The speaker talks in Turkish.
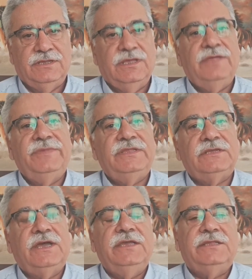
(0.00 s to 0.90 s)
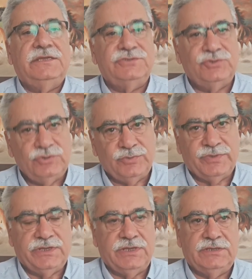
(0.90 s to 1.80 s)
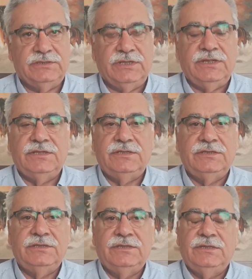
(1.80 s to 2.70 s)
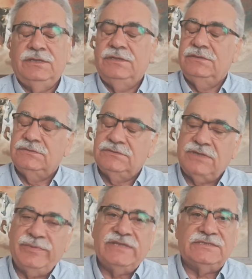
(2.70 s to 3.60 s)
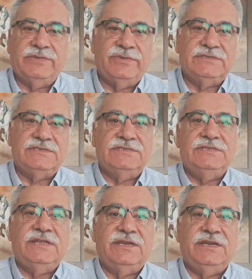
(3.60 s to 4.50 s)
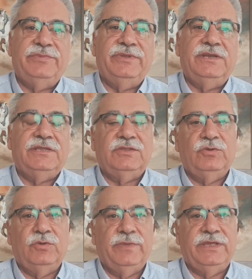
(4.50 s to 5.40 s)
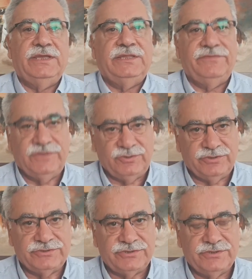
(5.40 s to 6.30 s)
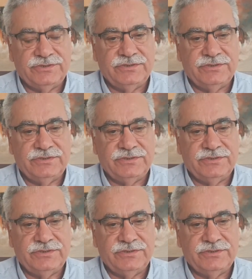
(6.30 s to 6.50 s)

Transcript: Ahmet Kaytancı YouTube kanalında zaman zaman sizlerle birlikte olmayı hedef ediyoruz.